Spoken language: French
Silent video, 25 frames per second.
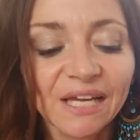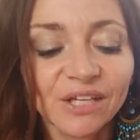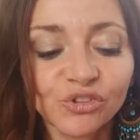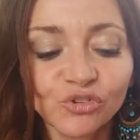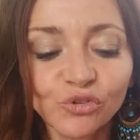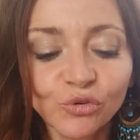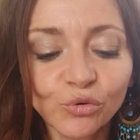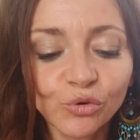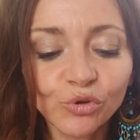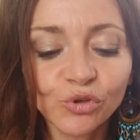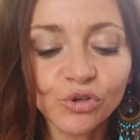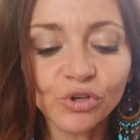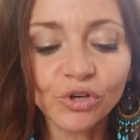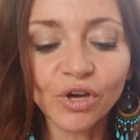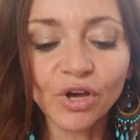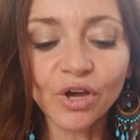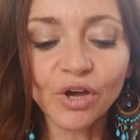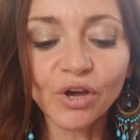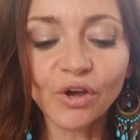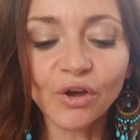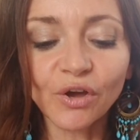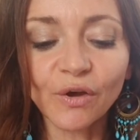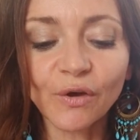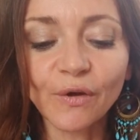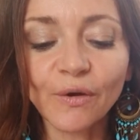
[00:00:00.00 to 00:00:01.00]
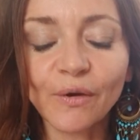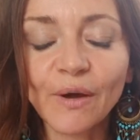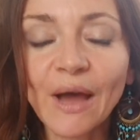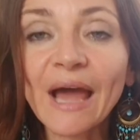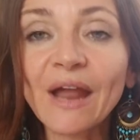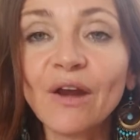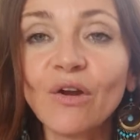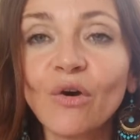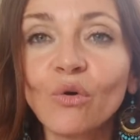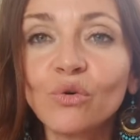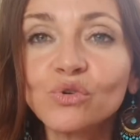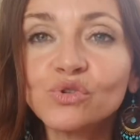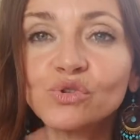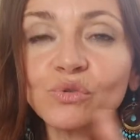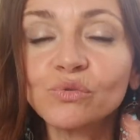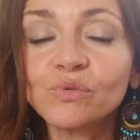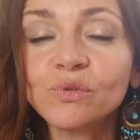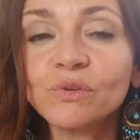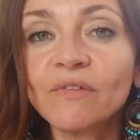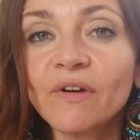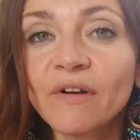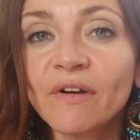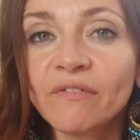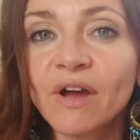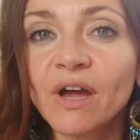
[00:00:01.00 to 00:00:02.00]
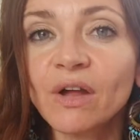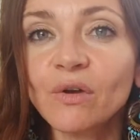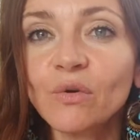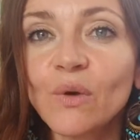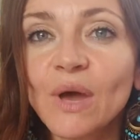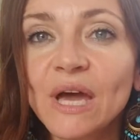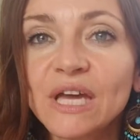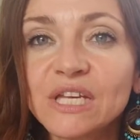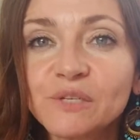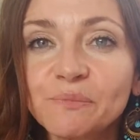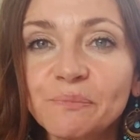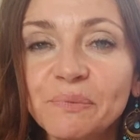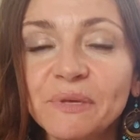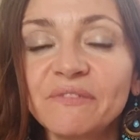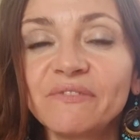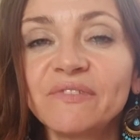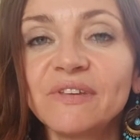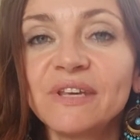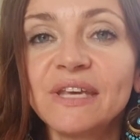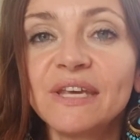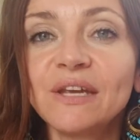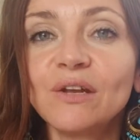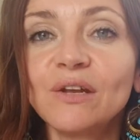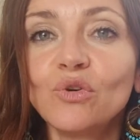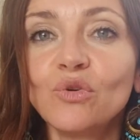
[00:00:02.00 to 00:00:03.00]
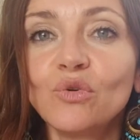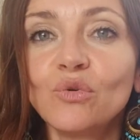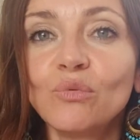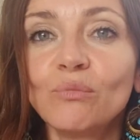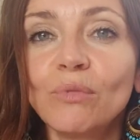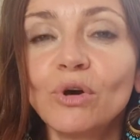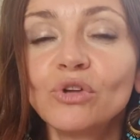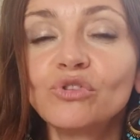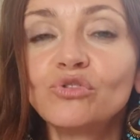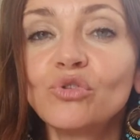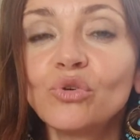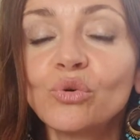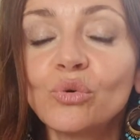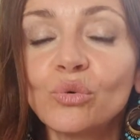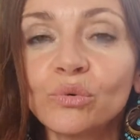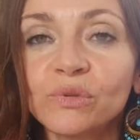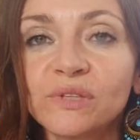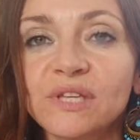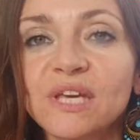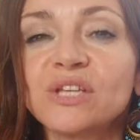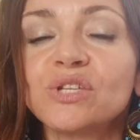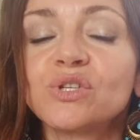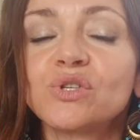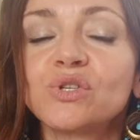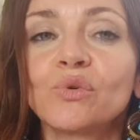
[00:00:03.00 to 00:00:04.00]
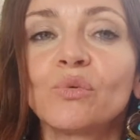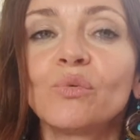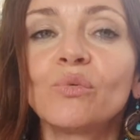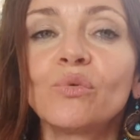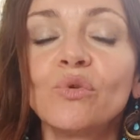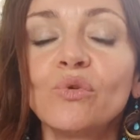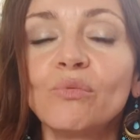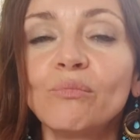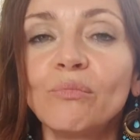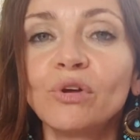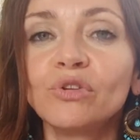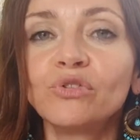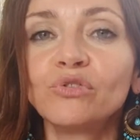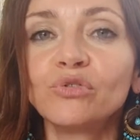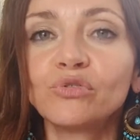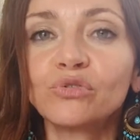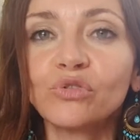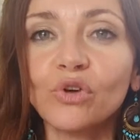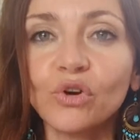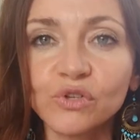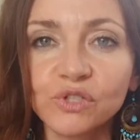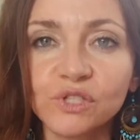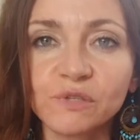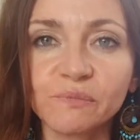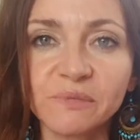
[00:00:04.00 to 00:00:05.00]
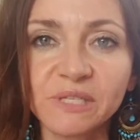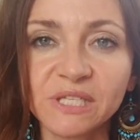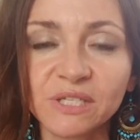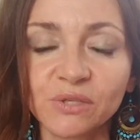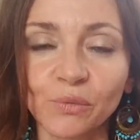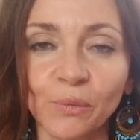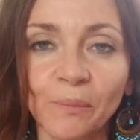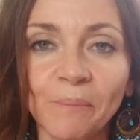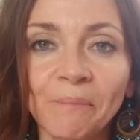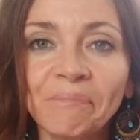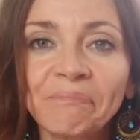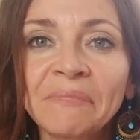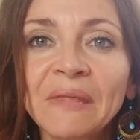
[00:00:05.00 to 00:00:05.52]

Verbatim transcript: Donc, euh, alors aujourd'hui, on va voir le HPV, le mode de contagion, le mode de transmission.